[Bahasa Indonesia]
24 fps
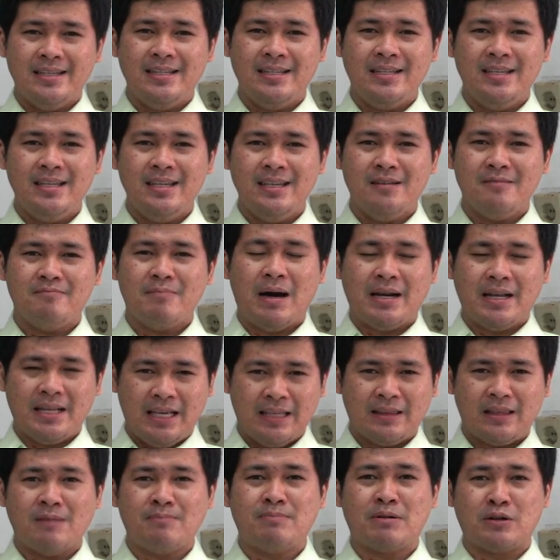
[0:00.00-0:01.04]
ini, mari
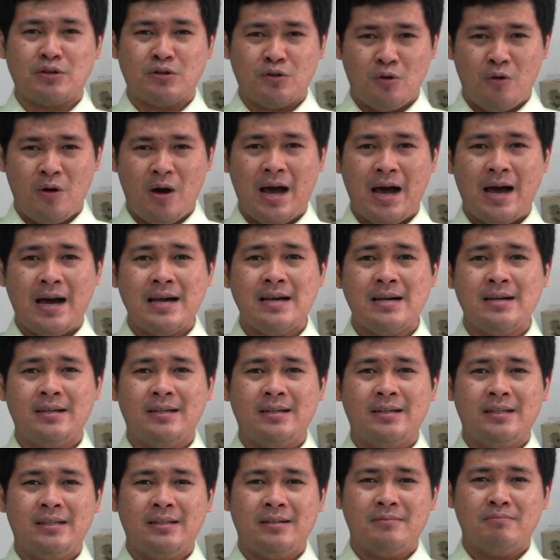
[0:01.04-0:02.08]
kita berdoa
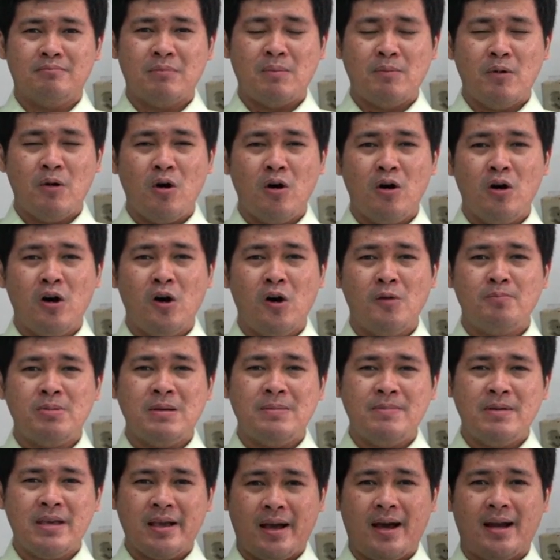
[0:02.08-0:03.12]
memohon
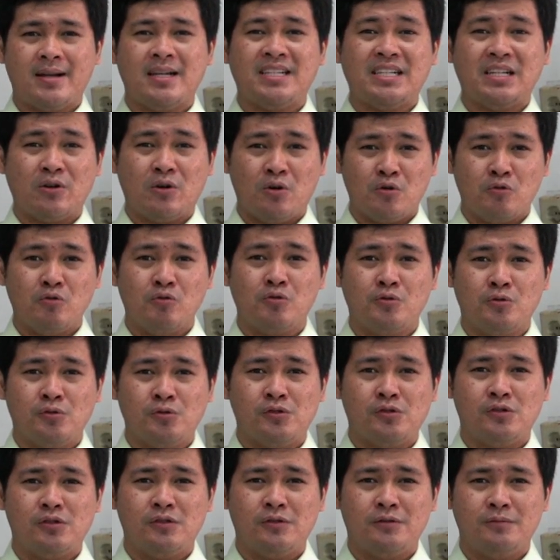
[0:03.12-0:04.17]
bimbingan dari Roh
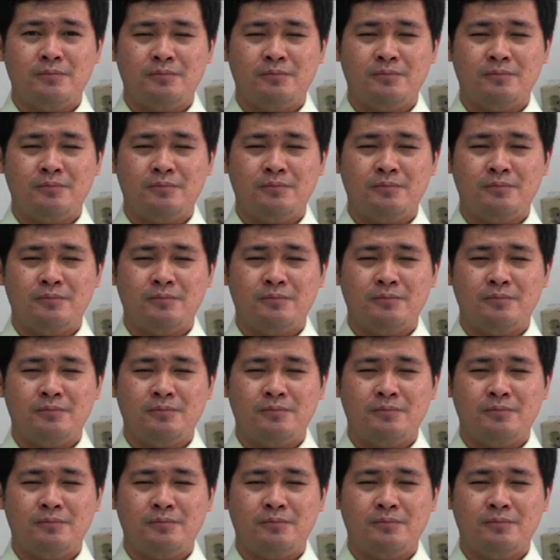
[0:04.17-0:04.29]
Kudus.